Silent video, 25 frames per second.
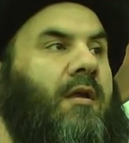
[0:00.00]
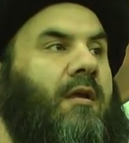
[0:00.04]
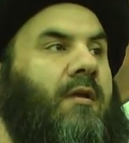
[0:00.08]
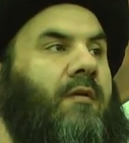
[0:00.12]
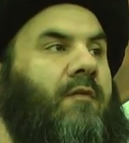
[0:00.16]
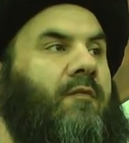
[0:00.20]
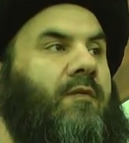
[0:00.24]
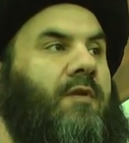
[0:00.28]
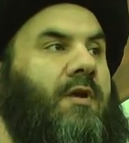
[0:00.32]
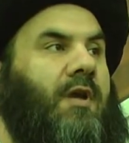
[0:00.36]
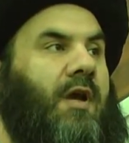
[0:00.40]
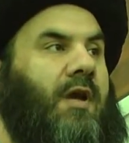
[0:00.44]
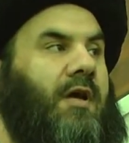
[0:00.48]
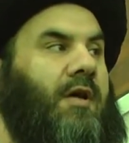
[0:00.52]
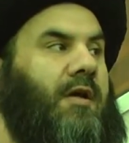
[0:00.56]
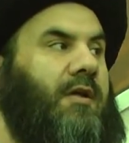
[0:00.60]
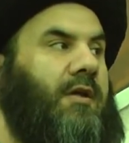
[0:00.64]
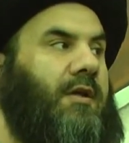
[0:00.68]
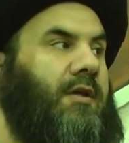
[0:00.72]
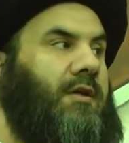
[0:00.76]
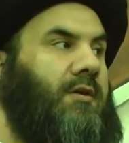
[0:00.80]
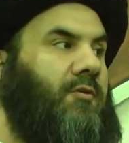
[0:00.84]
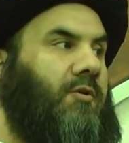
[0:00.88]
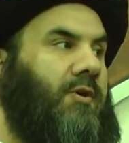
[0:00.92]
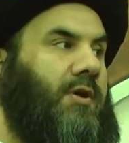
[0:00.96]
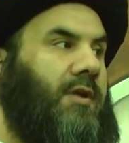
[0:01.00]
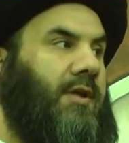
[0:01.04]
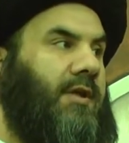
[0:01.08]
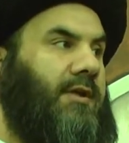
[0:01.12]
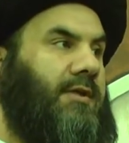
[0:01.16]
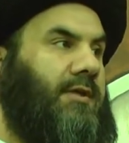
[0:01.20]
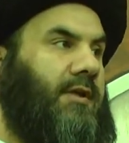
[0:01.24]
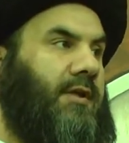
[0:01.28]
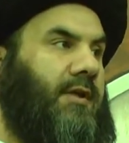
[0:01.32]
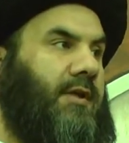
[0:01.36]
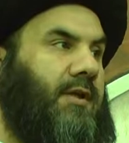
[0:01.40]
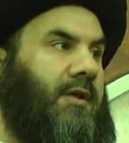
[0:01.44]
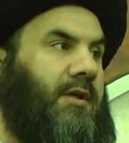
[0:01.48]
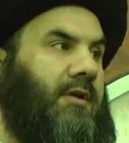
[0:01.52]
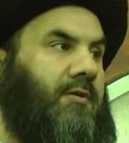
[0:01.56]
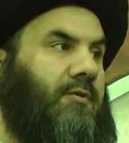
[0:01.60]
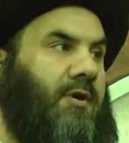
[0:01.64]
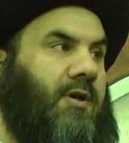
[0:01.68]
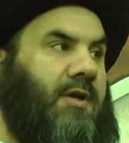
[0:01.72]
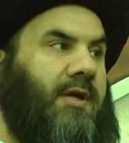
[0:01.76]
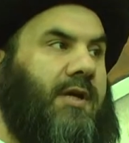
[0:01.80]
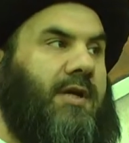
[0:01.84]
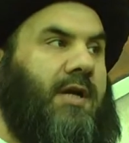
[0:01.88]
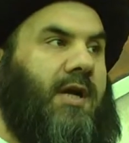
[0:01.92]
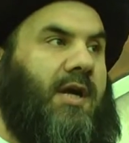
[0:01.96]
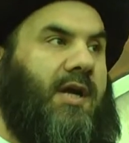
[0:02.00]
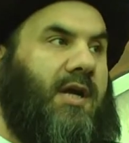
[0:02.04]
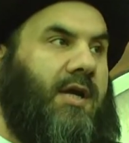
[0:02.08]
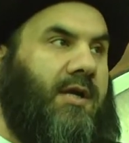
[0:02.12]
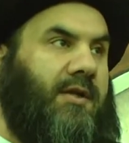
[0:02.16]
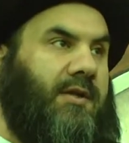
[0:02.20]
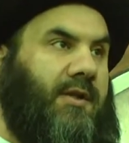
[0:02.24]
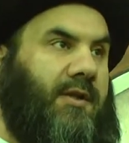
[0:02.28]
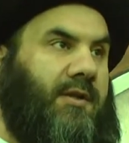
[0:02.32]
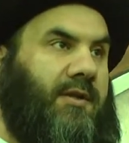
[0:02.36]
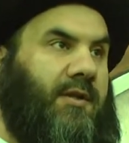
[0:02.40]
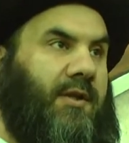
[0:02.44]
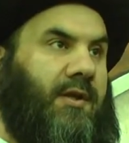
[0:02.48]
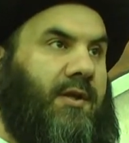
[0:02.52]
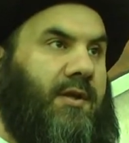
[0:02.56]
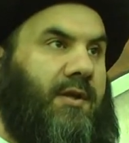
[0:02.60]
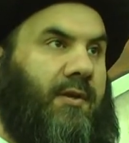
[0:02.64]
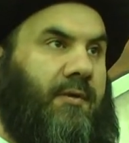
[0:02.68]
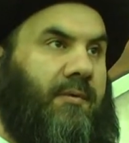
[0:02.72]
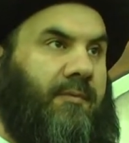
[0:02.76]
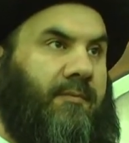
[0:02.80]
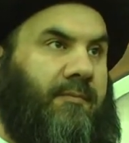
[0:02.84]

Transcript: في حق ولده وريحانته